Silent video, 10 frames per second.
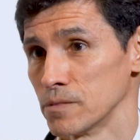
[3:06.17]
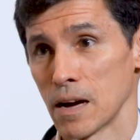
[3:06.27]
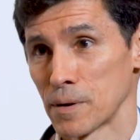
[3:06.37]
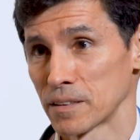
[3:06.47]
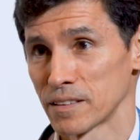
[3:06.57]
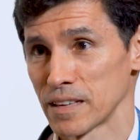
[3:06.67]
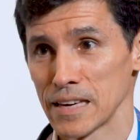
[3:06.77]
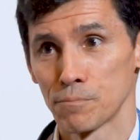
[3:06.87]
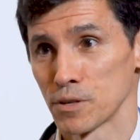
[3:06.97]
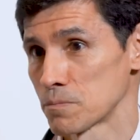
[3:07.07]
A partir de
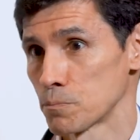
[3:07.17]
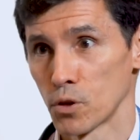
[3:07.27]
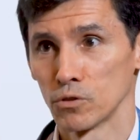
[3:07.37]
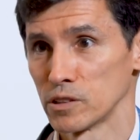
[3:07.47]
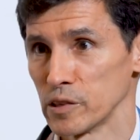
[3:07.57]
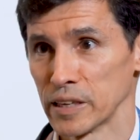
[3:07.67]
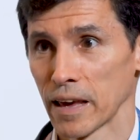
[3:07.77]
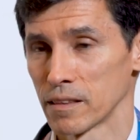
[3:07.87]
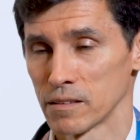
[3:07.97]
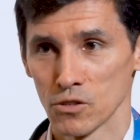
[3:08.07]
ahí, pues
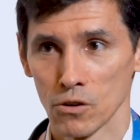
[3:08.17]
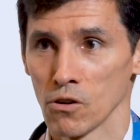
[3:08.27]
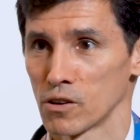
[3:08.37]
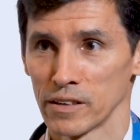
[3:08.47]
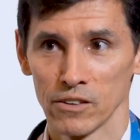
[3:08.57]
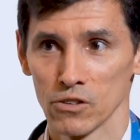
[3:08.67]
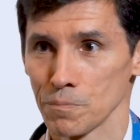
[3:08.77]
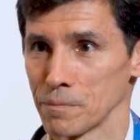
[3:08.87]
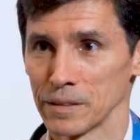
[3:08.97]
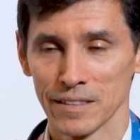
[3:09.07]
productividad. Soho Clean nos
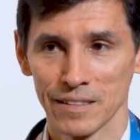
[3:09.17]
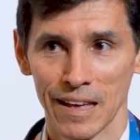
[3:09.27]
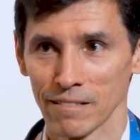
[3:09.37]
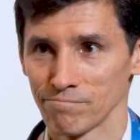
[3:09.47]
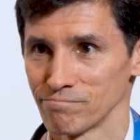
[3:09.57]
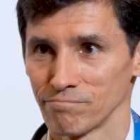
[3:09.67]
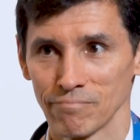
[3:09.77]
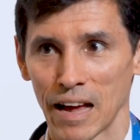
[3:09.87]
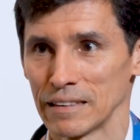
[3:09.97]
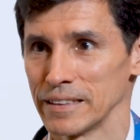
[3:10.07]
permite estar
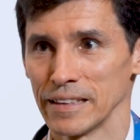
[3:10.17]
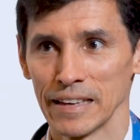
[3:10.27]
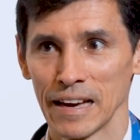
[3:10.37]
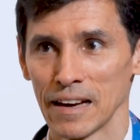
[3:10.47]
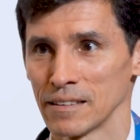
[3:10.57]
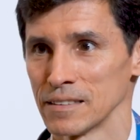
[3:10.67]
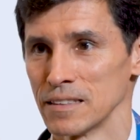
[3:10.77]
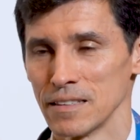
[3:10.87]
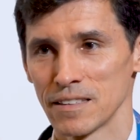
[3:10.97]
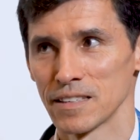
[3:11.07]
al día
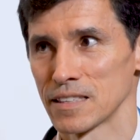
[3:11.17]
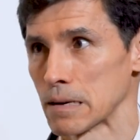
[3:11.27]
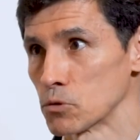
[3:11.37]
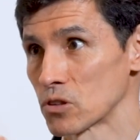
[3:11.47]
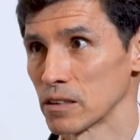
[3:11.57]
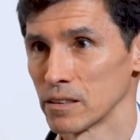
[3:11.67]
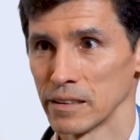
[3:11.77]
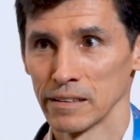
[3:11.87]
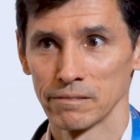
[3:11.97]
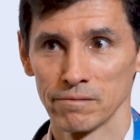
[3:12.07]
si estamos
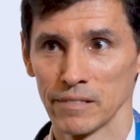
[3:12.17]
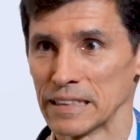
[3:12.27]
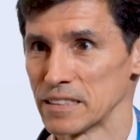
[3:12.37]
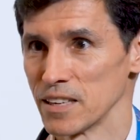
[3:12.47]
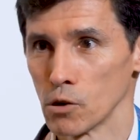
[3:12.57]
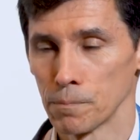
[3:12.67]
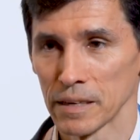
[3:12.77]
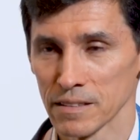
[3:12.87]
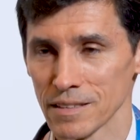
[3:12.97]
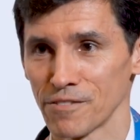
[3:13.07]
eh, en, cinco
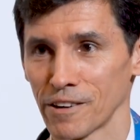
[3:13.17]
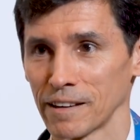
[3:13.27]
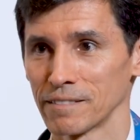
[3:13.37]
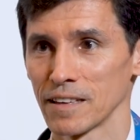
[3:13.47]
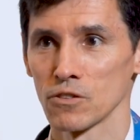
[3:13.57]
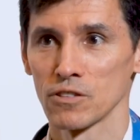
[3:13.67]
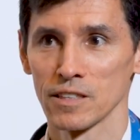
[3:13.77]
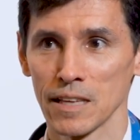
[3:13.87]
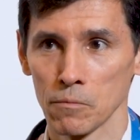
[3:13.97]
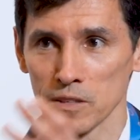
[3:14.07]
partes diferentes o si
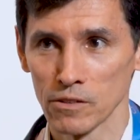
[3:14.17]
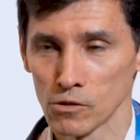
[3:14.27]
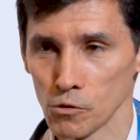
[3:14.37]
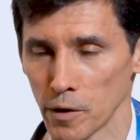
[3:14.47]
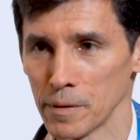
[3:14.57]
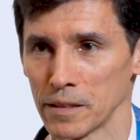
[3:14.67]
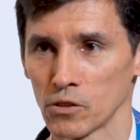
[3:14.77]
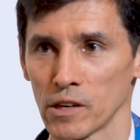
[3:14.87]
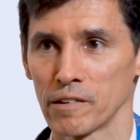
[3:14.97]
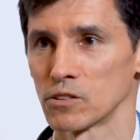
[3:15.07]
estamos en
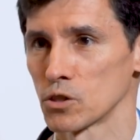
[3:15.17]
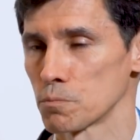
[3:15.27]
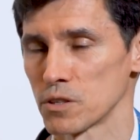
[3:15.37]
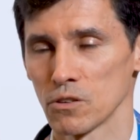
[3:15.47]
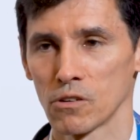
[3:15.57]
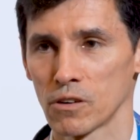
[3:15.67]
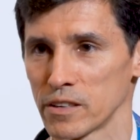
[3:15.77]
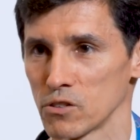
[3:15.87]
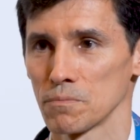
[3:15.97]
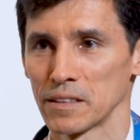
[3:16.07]
cubrimiento de eventos, pues Soho
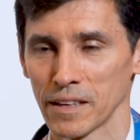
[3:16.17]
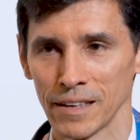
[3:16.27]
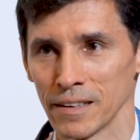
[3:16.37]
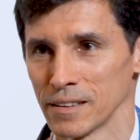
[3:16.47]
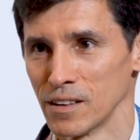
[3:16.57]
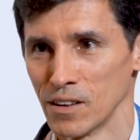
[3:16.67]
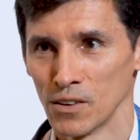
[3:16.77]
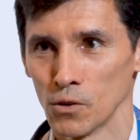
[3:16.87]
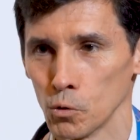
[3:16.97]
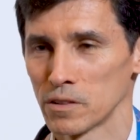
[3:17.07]
Clean nos mantiene
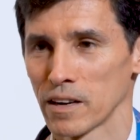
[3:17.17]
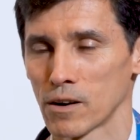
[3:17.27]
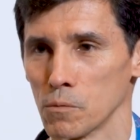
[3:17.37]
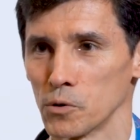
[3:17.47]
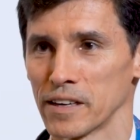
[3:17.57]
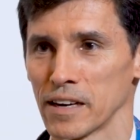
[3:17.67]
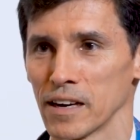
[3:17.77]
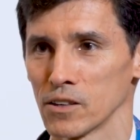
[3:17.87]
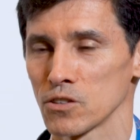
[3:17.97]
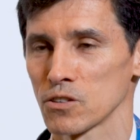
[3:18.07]
ultra
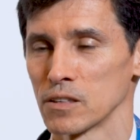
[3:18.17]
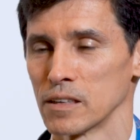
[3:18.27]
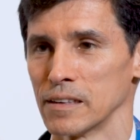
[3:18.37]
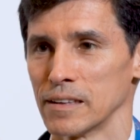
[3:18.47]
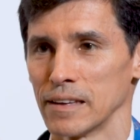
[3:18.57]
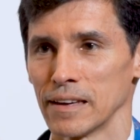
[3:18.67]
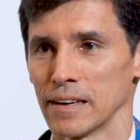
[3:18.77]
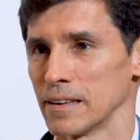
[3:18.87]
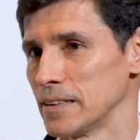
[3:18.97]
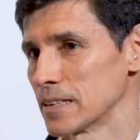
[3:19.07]
comunicados
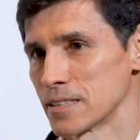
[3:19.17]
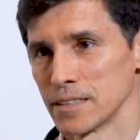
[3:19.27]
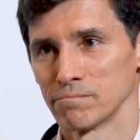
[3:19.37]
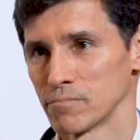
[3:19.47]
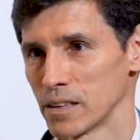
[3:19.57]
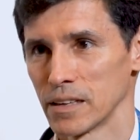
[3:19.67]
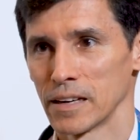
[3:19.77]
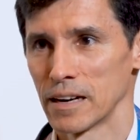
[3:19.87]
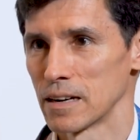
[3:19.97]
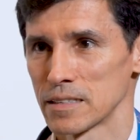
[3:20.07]
y así en
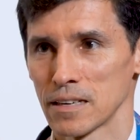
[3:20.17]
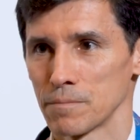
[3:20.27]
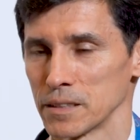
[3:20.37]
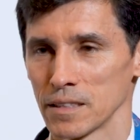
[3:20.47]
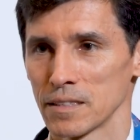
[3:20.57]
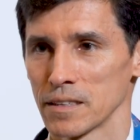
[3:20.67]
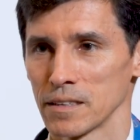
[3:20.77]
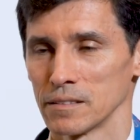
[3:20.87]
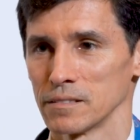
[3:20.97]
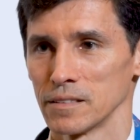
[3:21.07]
general las herramientas de,